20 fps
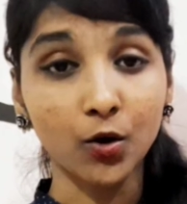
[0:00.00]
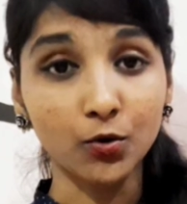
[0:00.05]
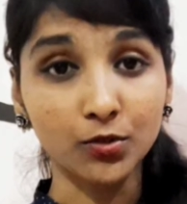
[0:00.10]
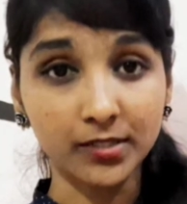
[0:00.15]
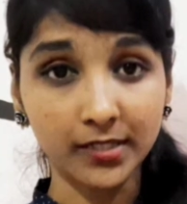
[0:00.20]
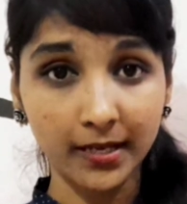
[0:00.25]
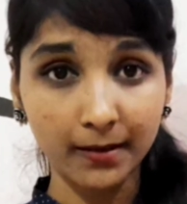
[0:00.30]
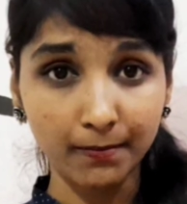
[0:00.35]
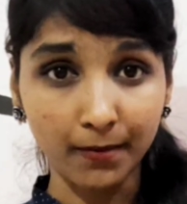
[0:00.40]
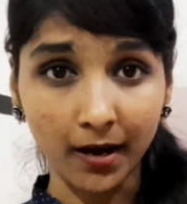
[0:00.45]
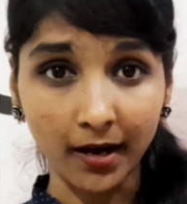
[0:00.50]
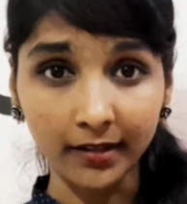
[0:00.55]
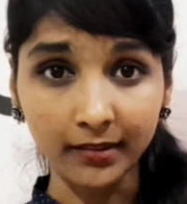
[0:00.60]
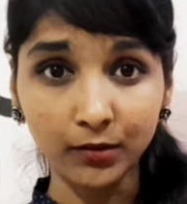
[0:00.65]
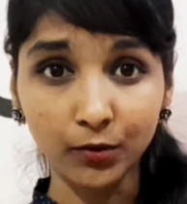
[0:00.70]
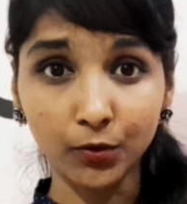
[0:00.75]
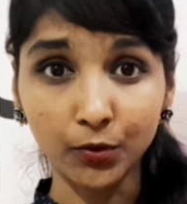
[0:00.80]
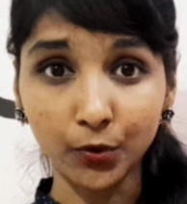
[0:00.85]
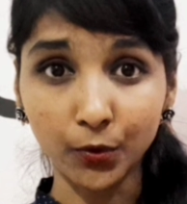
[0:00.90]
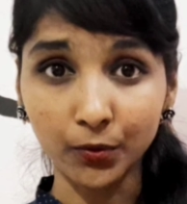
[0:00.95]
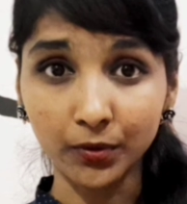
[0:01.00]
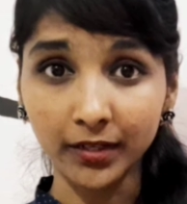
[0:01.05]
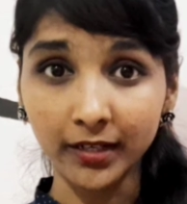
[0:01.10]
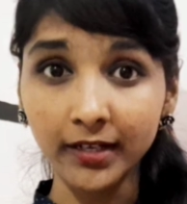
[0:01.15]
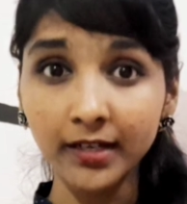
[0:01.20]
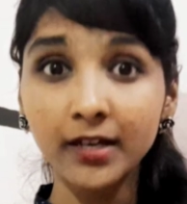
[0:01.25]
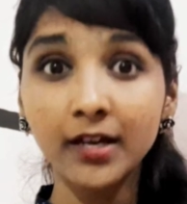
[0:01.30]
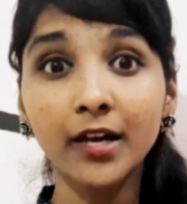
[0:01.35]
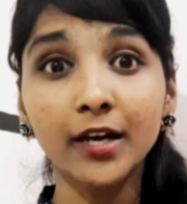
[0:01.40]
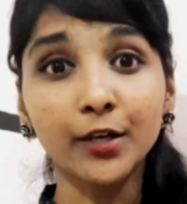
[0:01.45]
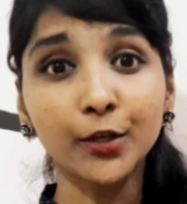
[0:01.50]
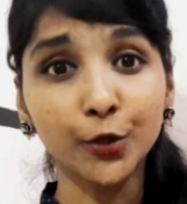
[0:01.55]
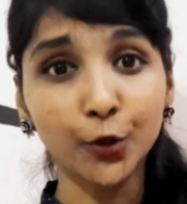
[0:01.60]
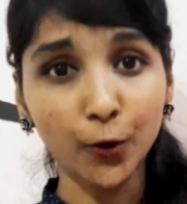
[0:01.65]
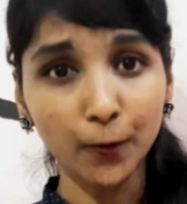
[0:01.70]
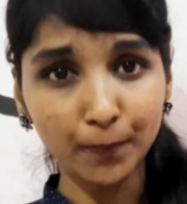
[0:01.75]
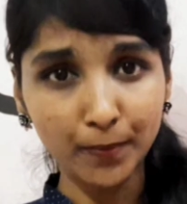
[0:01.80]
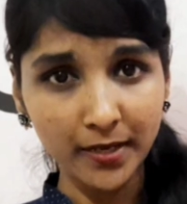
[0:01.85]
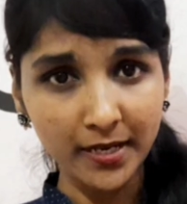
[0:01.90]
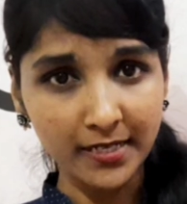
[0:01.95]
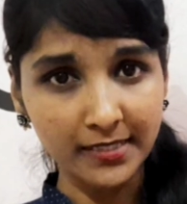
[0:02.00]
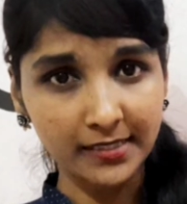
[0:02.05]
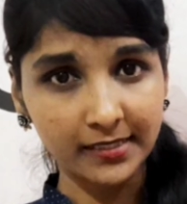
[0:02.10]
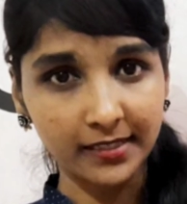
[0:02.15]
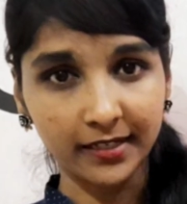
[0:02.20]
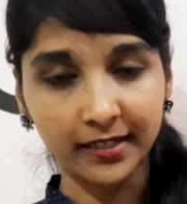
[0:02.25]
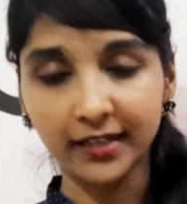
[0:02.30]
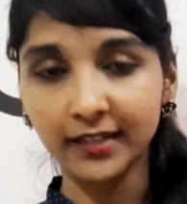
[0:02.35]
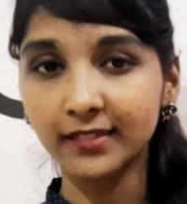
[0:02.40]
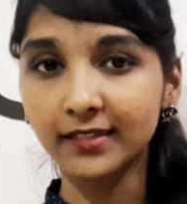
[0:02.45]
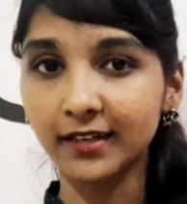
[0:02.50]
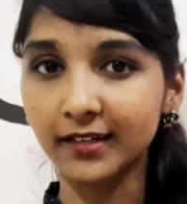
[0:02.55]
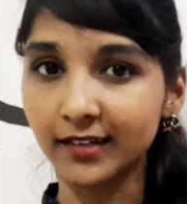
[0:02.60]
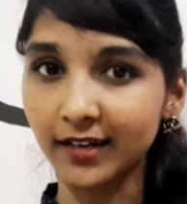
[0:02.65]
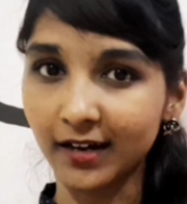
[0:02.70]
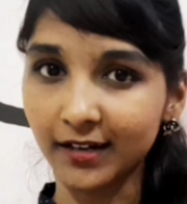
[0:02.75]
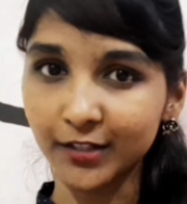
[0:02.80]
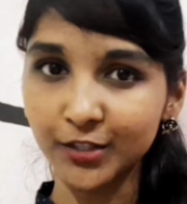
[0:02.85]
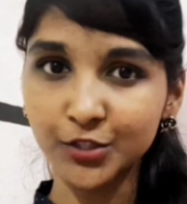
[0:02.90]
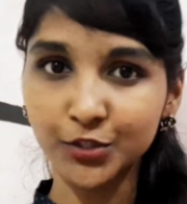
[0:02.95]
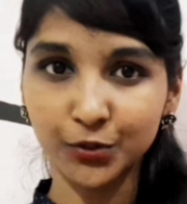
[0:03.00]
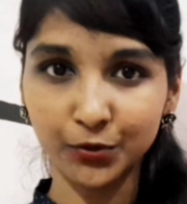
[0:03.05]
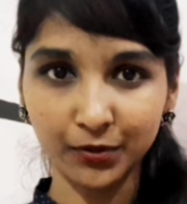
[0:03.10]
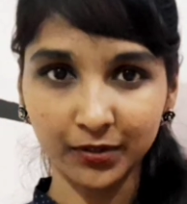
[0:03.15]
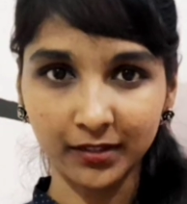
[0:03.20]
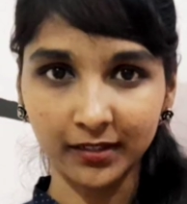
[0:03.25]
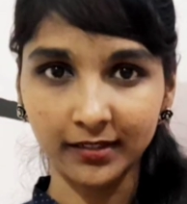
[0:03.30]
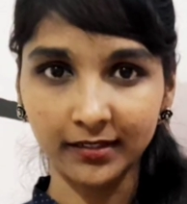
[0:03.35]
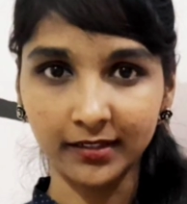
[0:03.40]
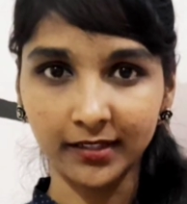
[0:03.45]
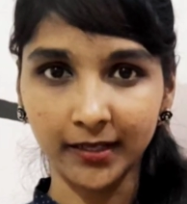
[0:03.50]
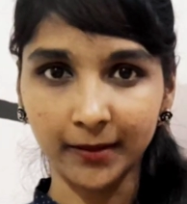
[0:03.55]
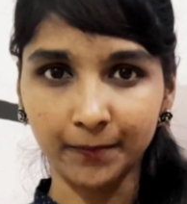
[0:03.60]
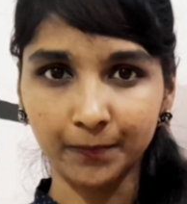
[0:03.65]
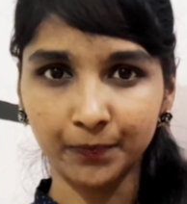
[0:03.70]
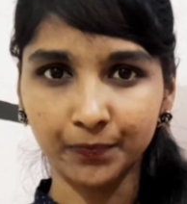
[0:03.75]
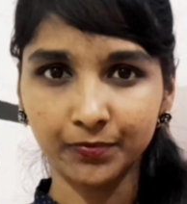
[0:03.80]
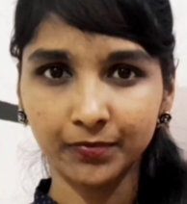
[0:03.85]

उसके बाद उन्होंने यूपीएससी की तैयारी शुरू कर दी